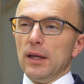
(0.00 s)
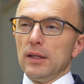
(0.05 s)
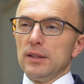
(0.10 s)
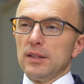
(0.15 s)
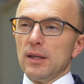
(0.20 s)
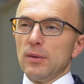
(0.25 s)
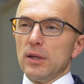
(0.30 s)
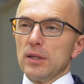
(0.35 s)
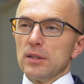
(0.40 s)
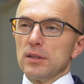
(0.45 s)
I
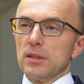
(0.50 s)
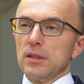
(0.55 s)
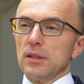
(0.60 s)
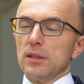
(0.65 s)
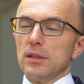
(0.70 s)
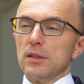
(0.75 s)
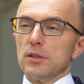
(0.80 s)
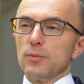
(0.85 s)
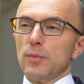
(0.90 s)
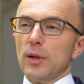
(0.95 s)
zamiast
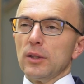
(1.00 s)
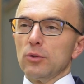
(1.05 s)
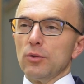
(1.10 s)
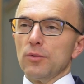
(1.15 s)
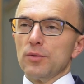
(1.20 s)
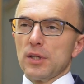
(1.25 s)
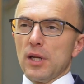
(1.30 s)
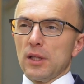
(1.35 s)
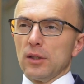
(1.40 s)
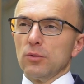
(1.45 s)

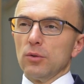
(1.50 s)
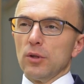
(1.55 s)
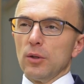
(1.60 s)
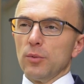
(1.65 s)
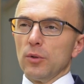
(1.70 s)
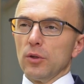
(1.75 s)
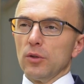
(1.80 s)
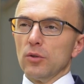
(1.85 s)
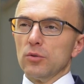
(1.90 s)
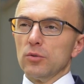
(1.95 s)
spadków cen,
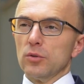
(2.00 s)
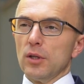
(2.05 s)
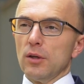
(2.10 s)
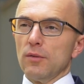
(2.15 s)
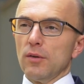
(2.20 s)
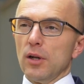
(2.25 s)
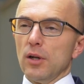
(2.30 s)
które prognozuje